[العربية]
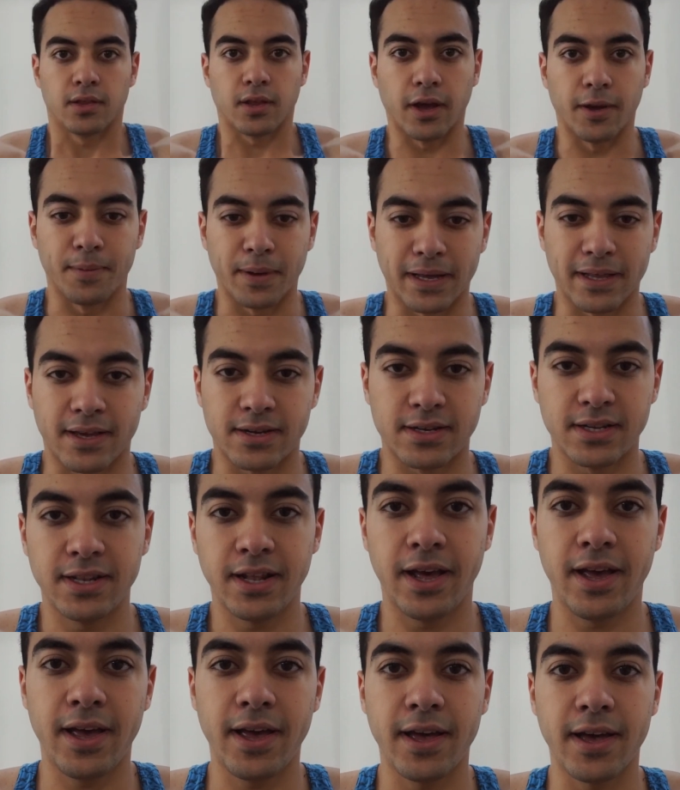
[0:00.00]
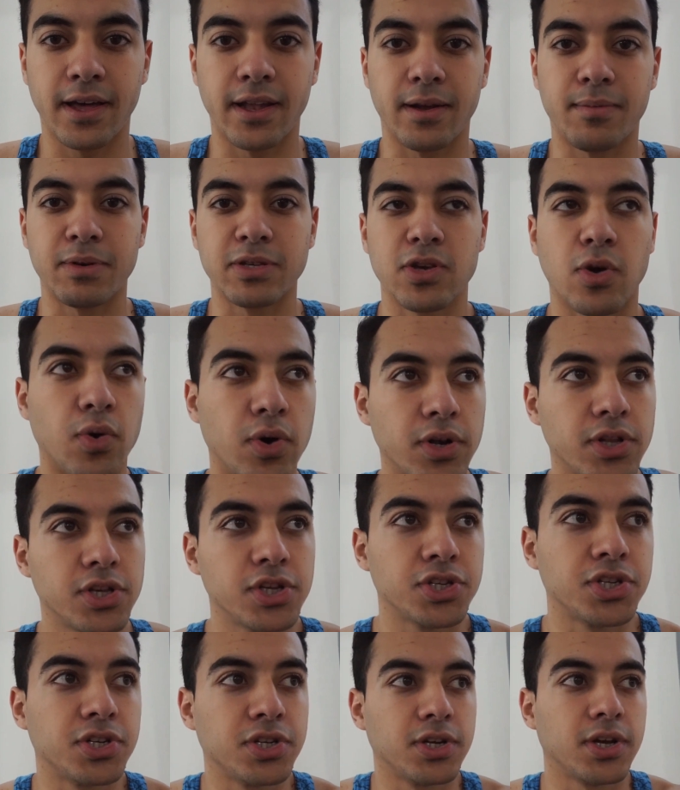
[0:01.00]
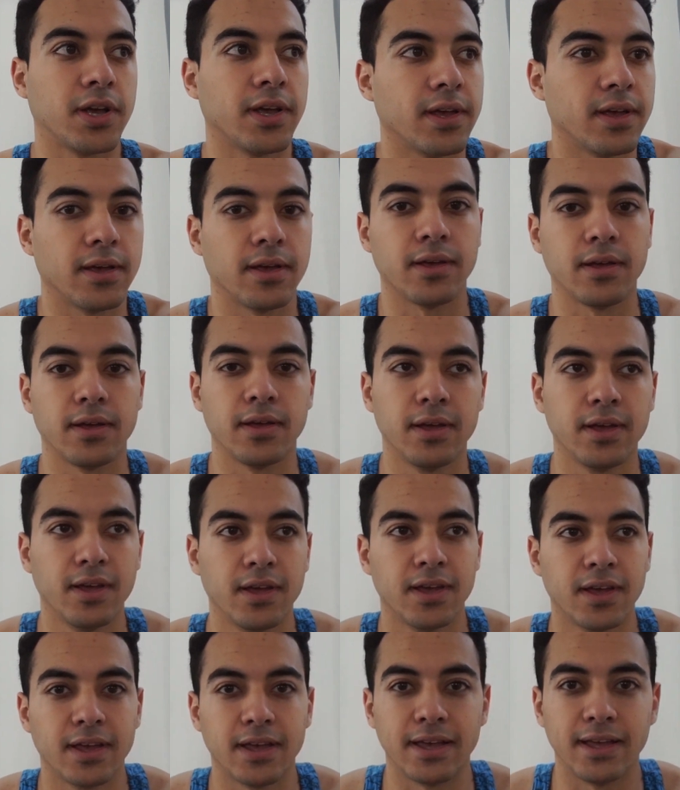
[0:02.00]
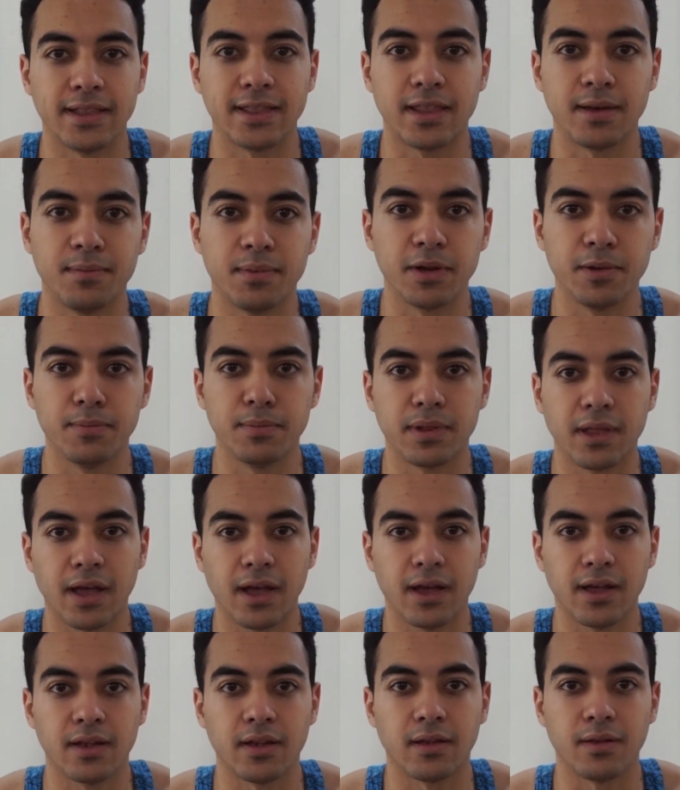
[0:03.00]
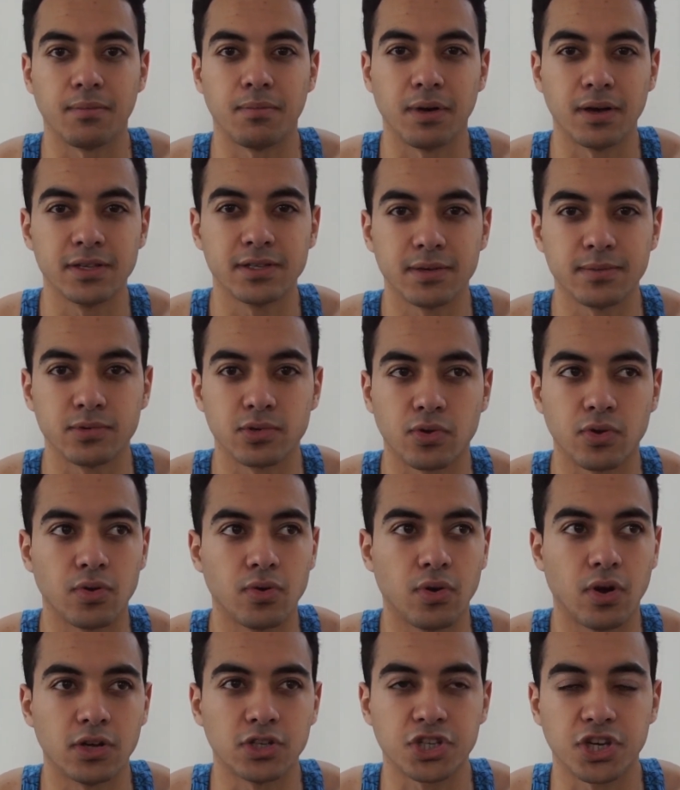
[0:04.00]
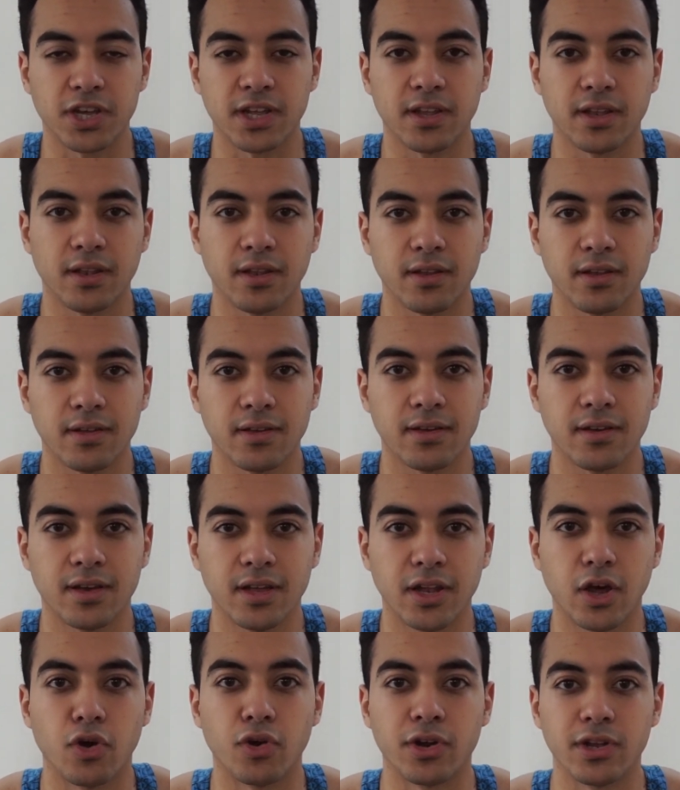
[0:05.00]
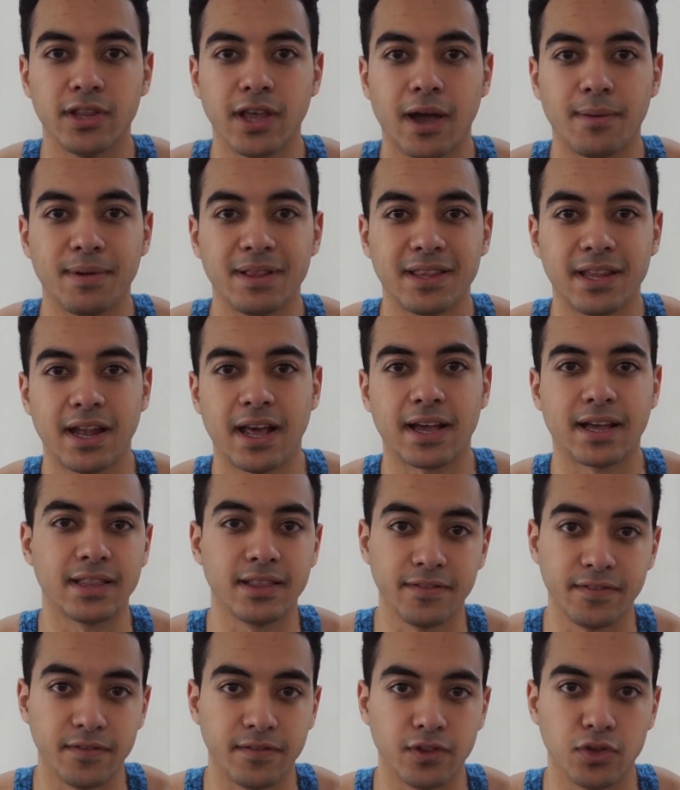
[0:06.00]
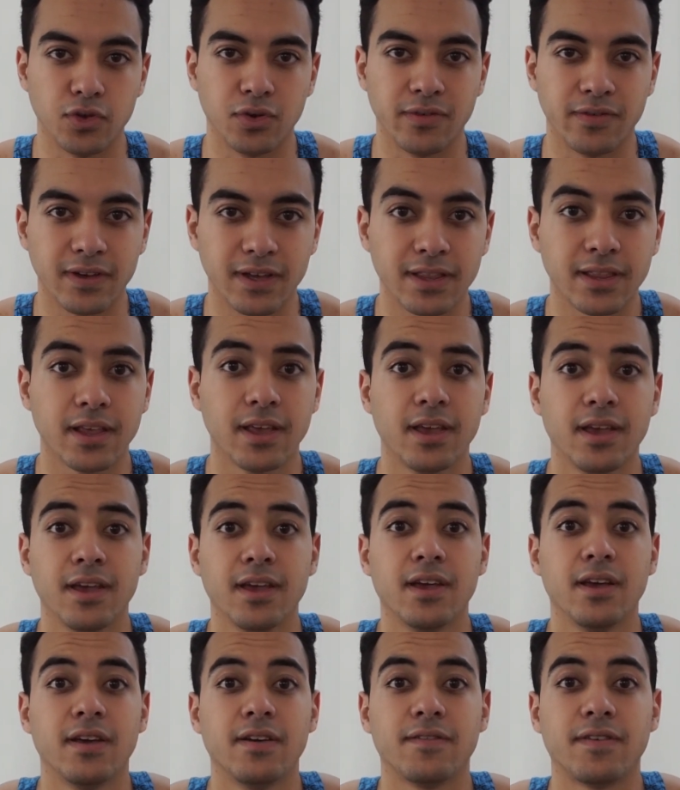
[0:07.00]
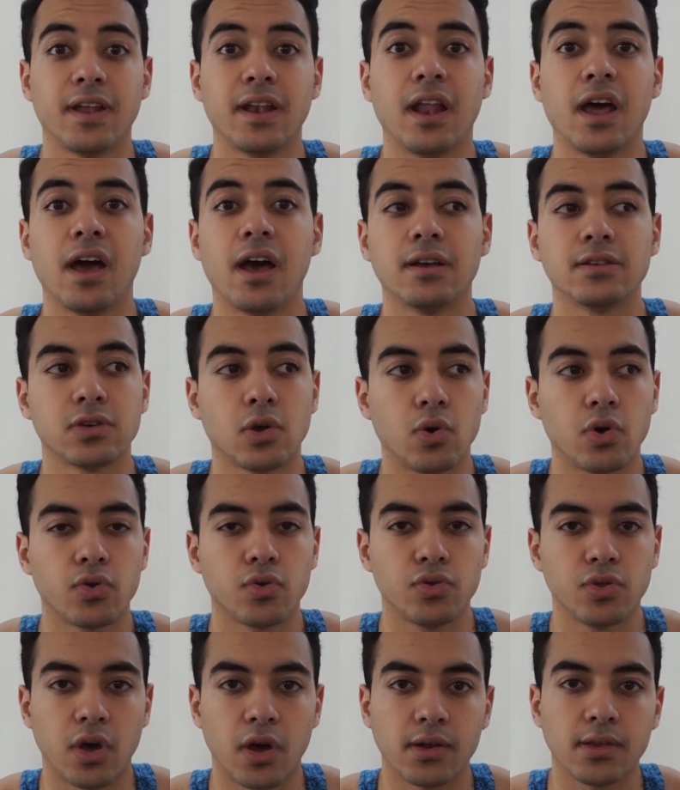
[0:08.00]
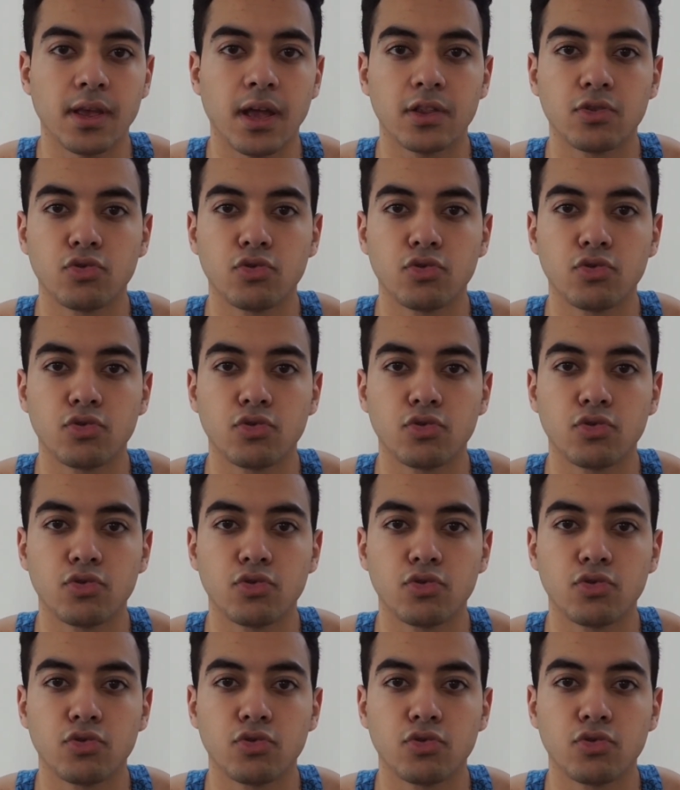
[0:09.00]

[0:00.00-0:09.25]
طيب يا جدعان انا ما صورتش آه التمرين بتاع البايسبس كله عشان انا اوريدي عملت الحاجات دي في الفيديو اللي فات فاللي هصوره النهارده